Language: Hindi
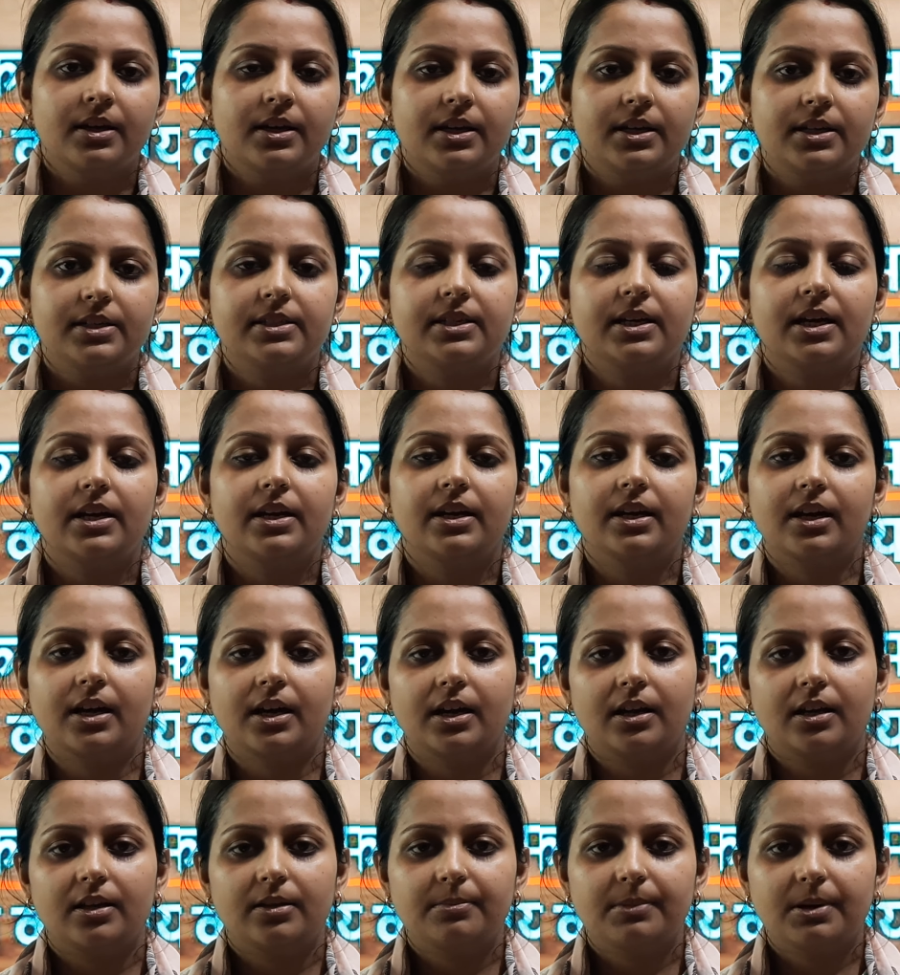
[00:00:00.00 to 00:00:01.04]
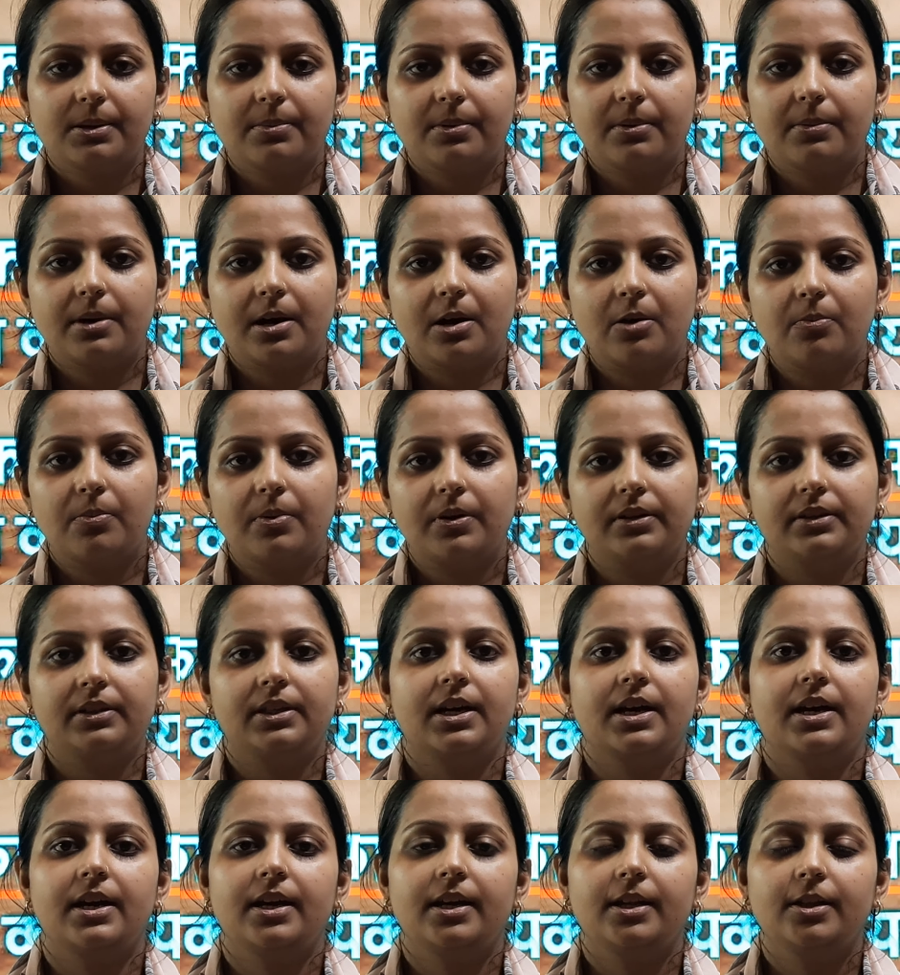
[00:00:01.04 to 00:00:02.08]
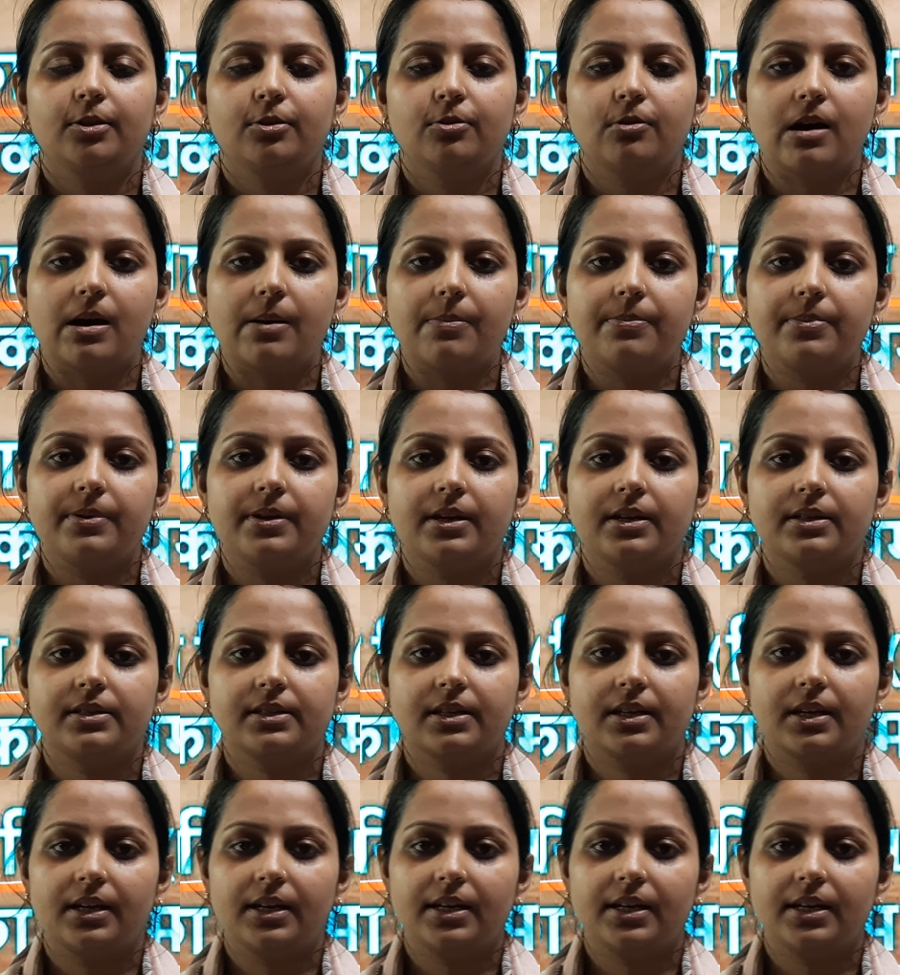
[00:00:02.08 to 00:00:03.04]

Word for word: इसका नकारात्मक प्रभाव पड़ता है तो आप ये इसके